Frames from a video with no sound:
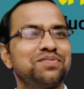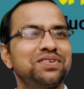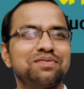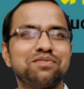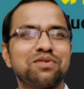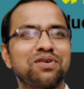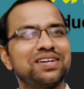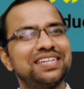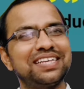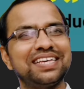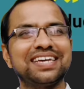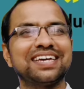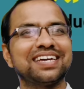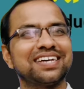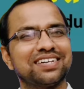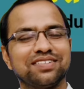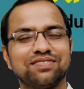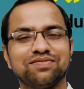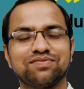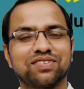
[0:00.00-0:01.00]
फिर मतलब ठीक
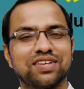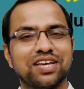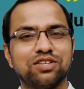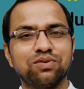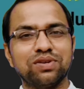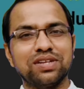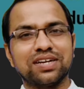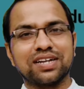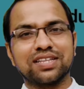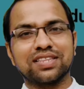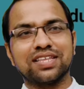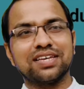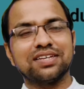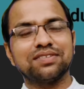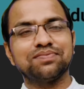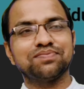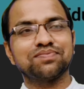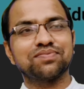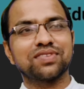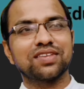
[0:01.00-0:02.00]
है कैजुअली करते
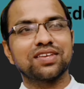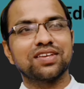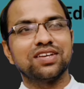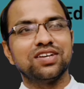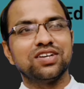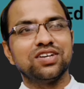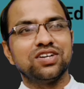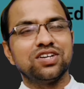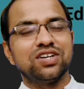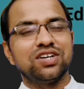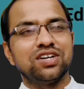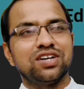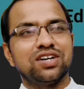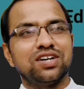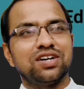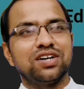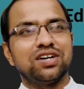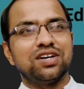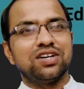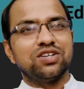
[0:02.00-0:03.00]

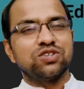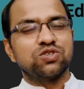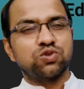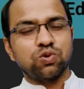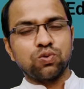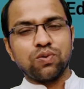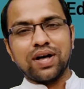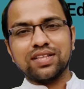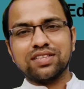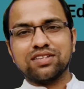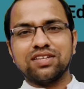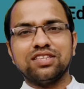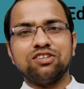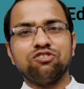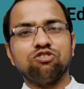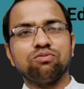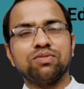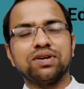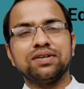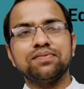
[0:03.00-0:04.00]
हैं शुरुआत के
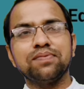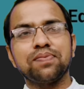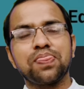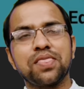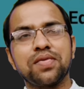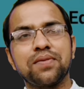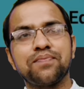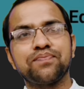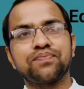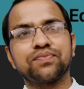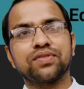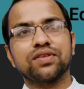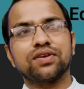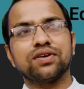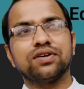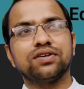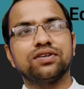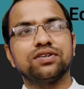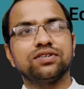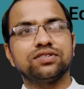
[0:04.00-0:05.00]
दिनों में
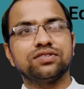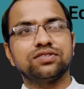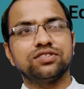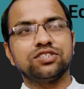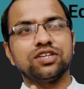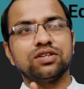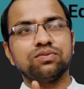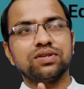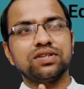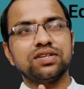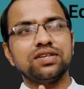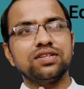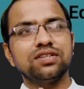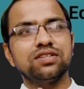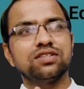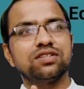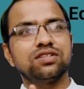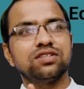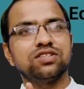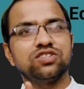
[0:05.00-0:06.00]
जनवरी
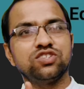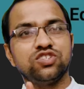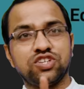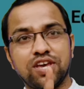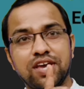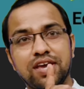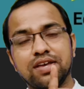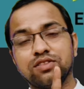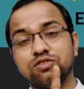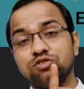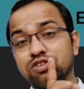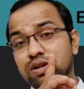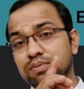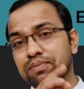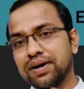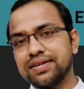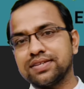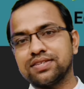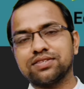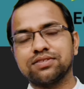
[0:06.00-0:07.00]
छः दो